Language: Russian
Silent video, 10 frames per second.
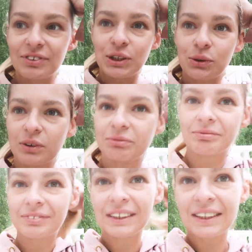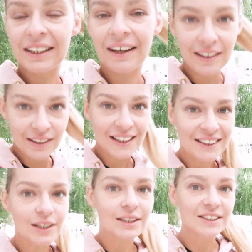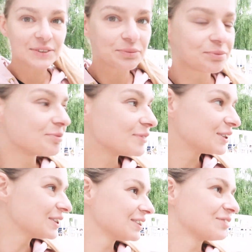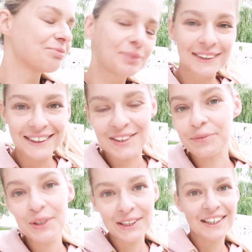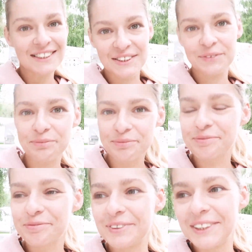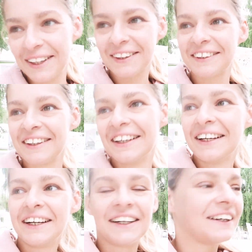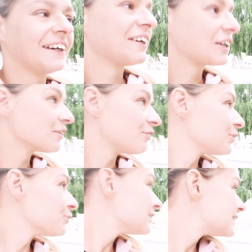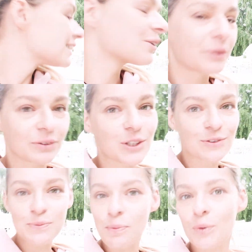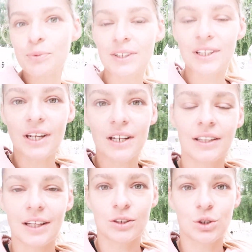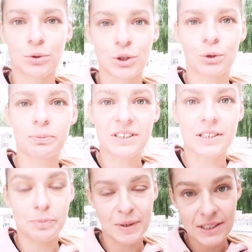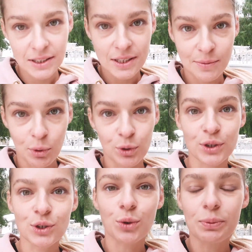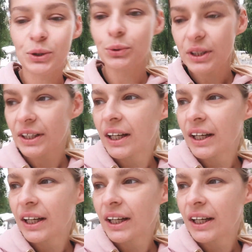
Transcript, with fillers: все откаталась, и, блин, это было классно. Я э, кайфанула дико, потому что вспомнила реально так, что, что у меня с экспозицией, полная жопа тут.